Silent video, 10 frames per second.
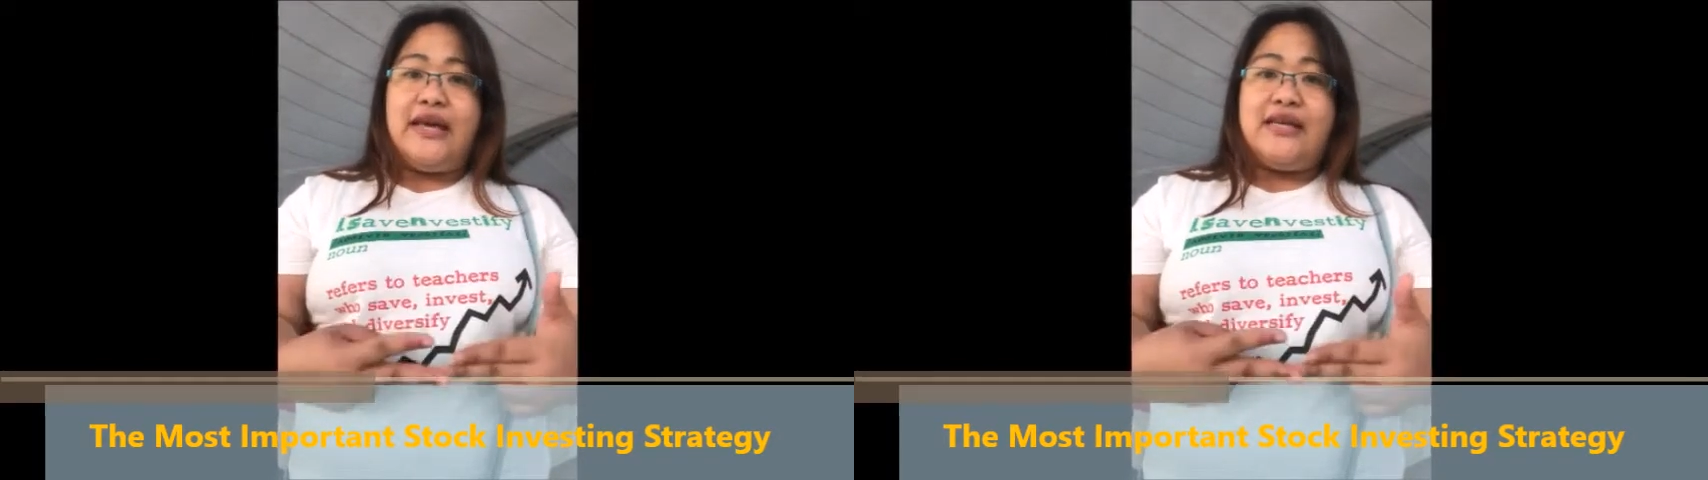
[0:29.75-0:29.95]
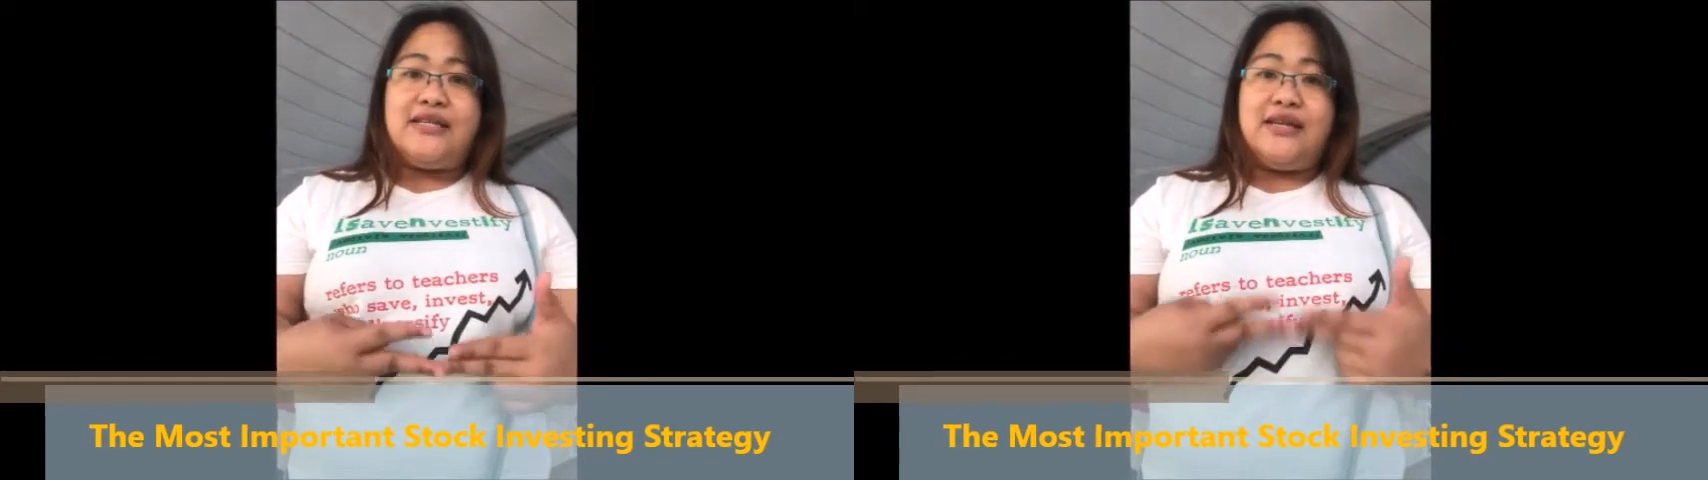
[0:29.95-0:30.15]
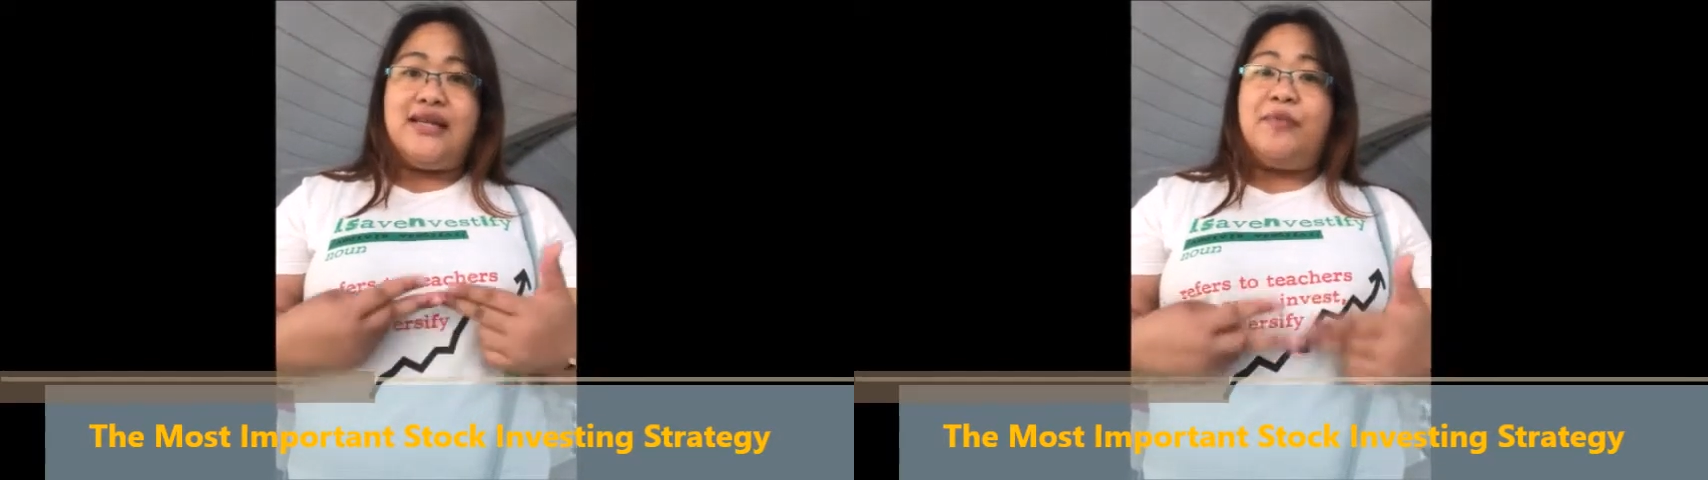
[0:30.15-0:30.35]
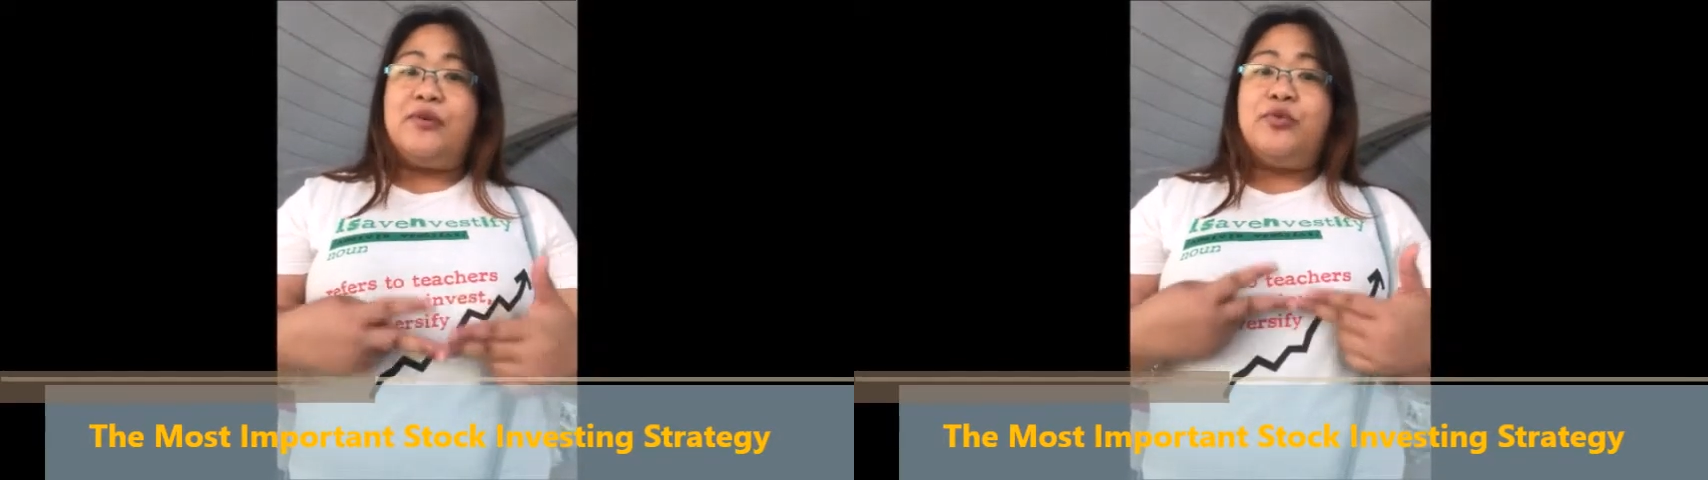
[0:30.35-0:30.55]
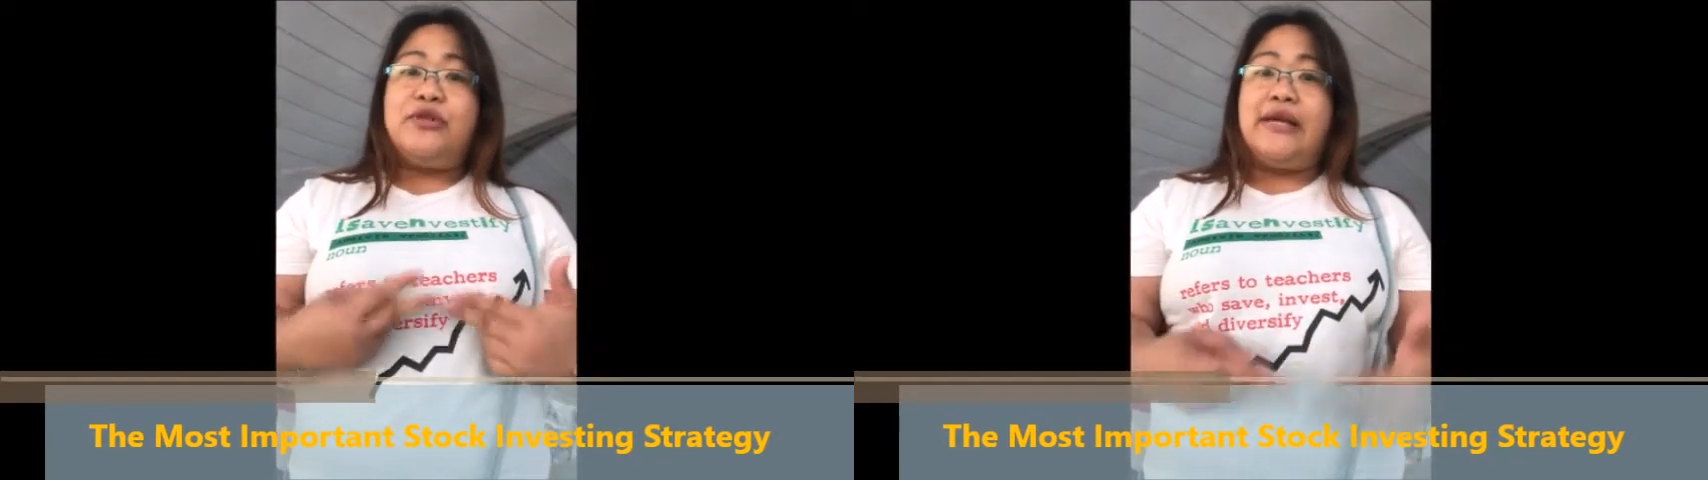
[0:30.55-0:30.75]
days na
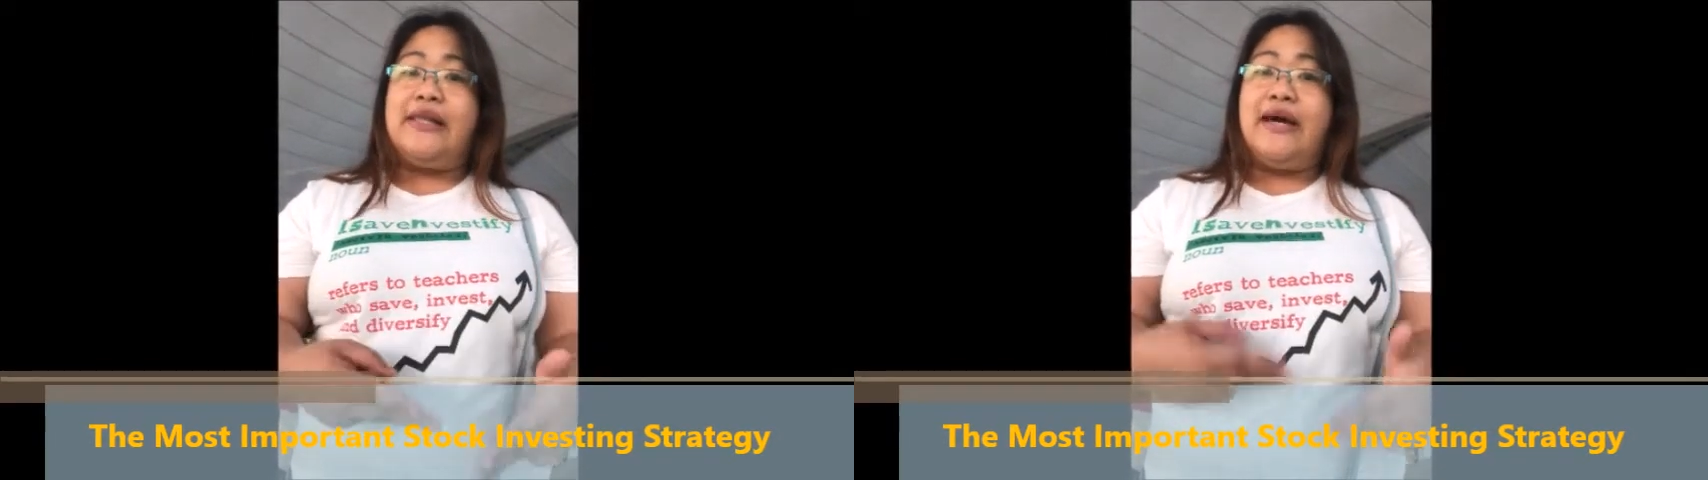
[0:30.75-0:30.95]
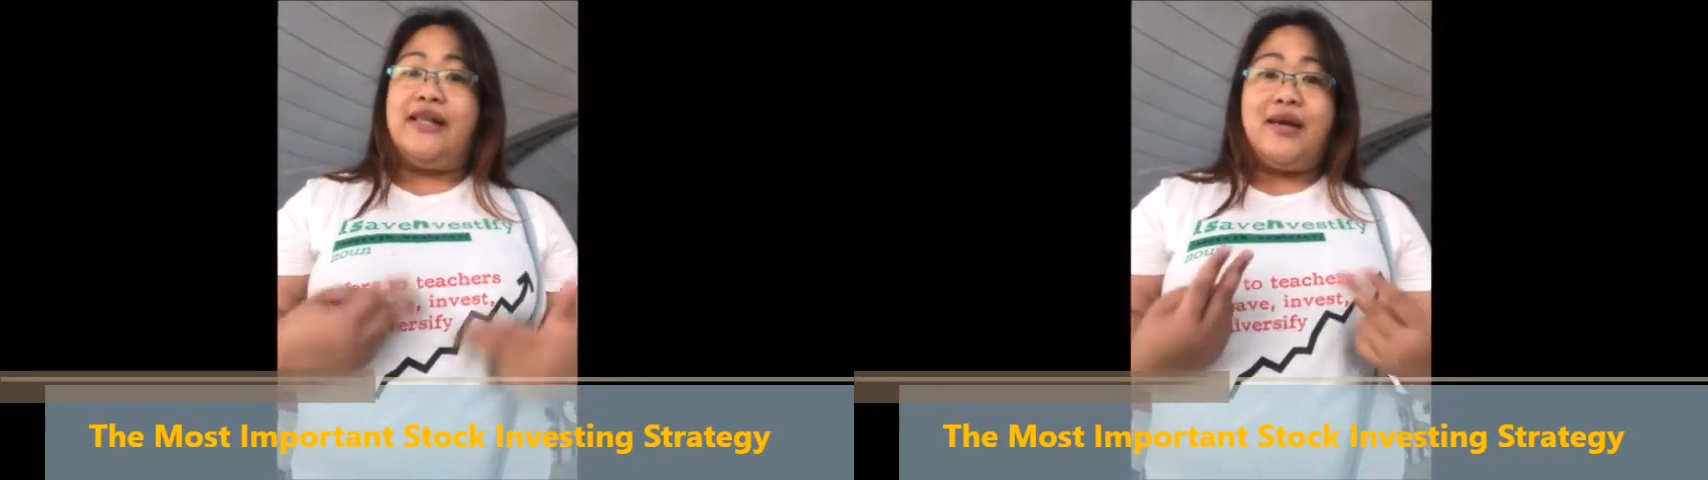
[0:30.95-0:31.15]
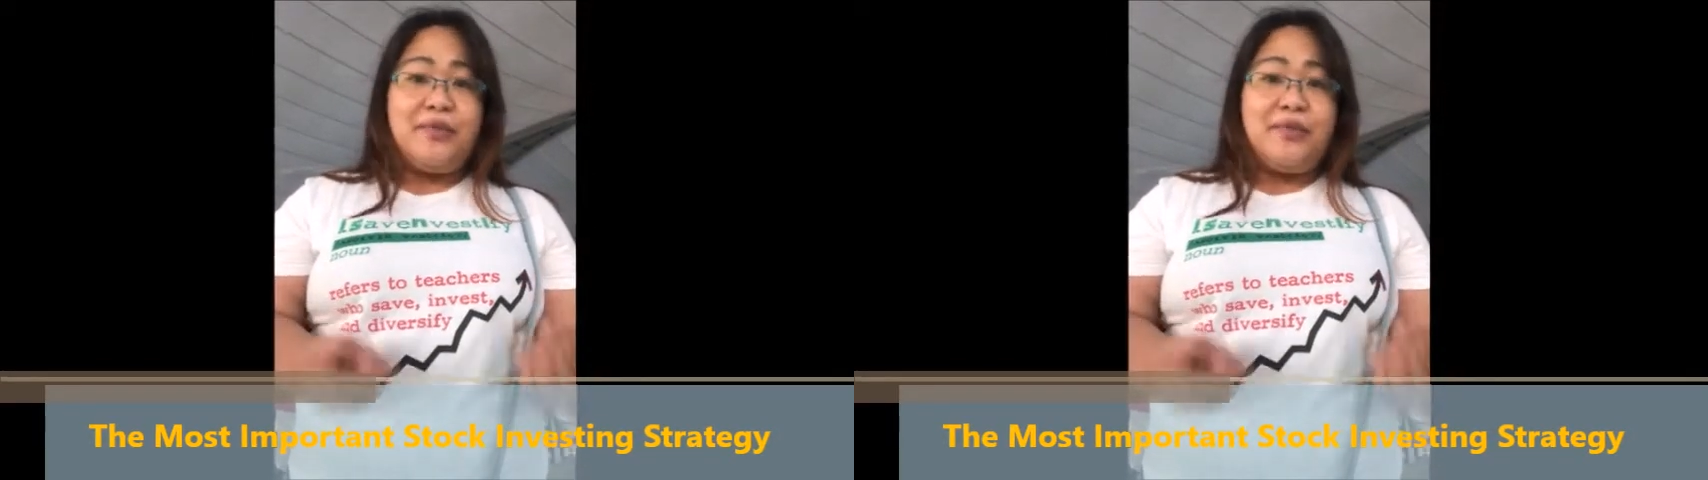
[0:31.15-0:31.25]
dapat mong tandaan